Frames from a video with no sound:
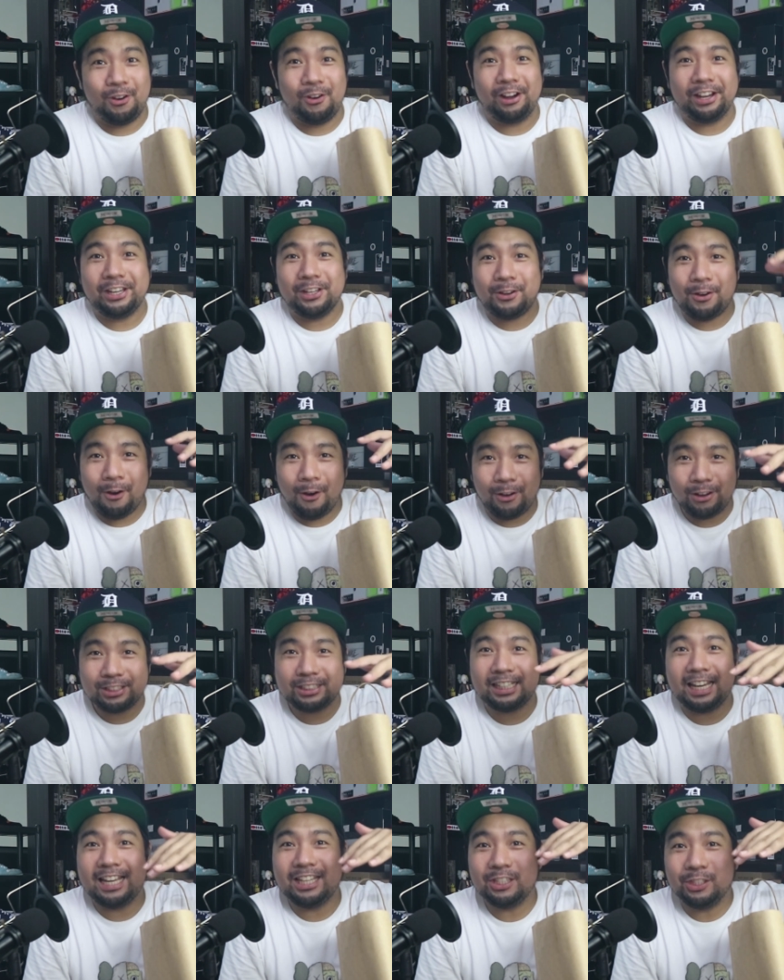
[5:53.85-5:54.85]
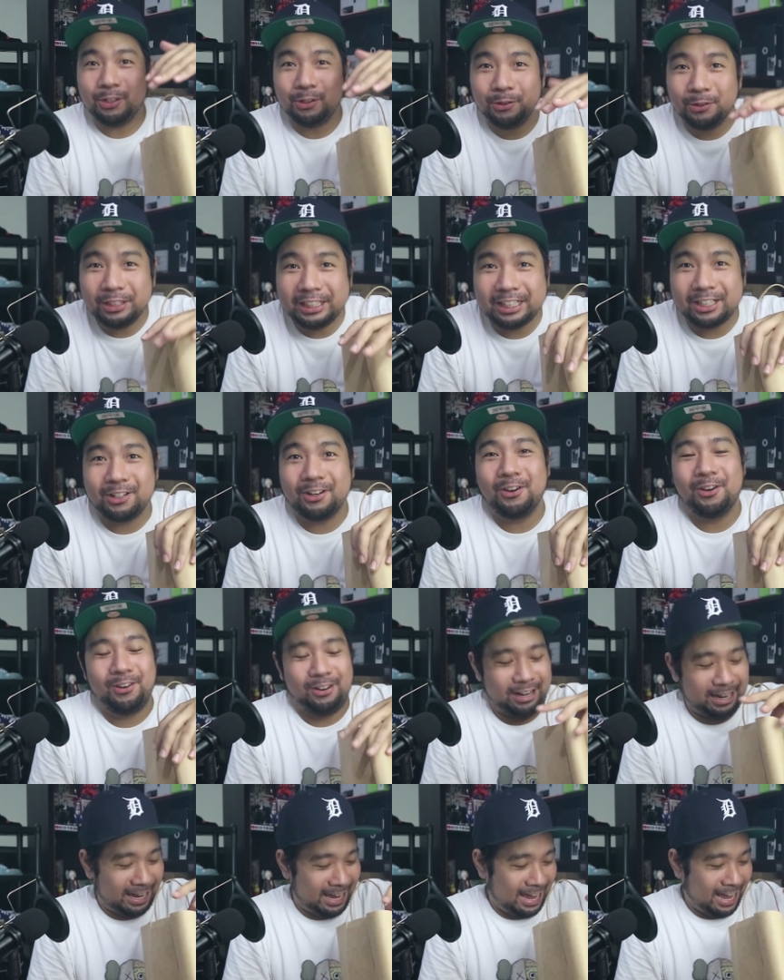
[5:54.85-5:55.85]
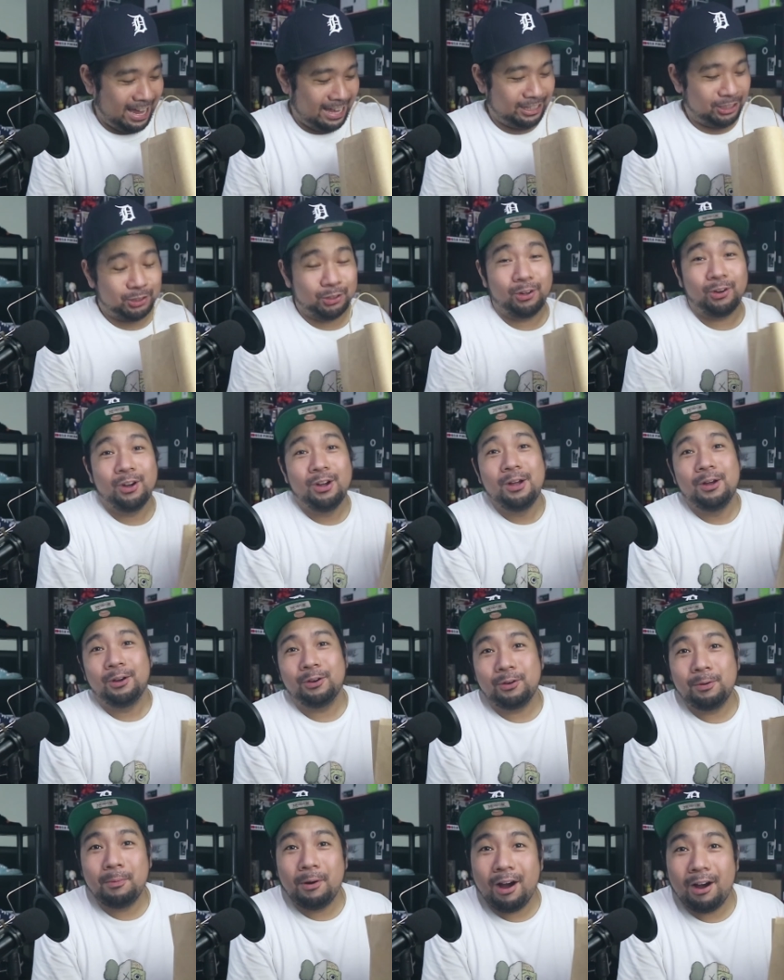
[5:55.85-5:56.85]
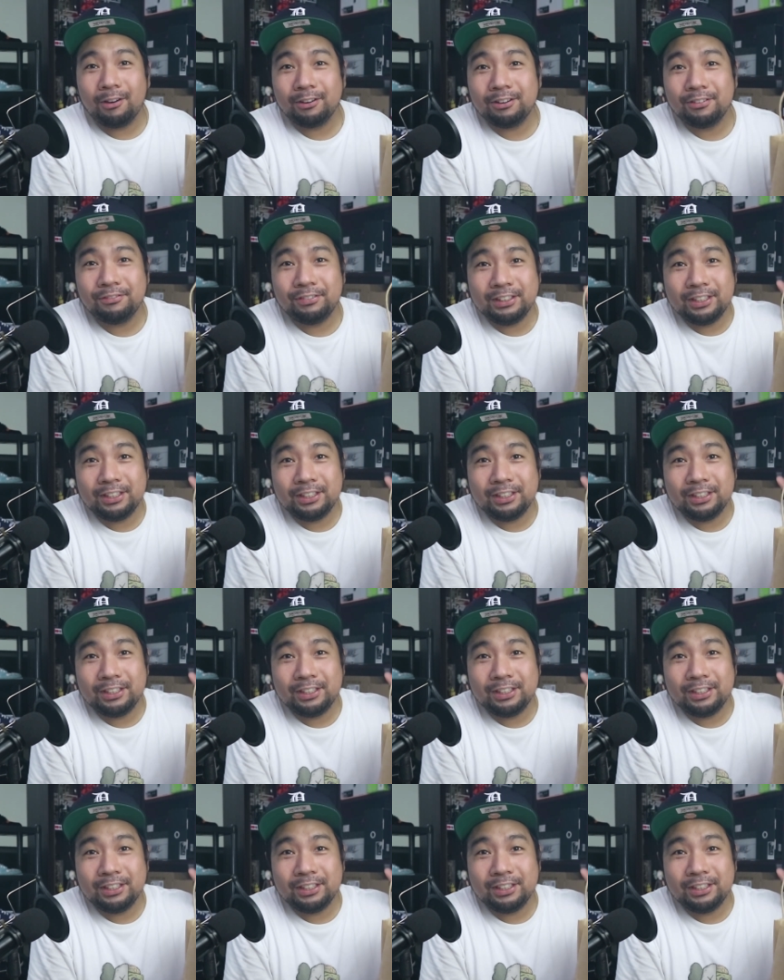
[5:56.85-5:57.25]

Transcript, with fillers: Okay, COS and Uniqlo. Ayan. So, Gumawa ako ng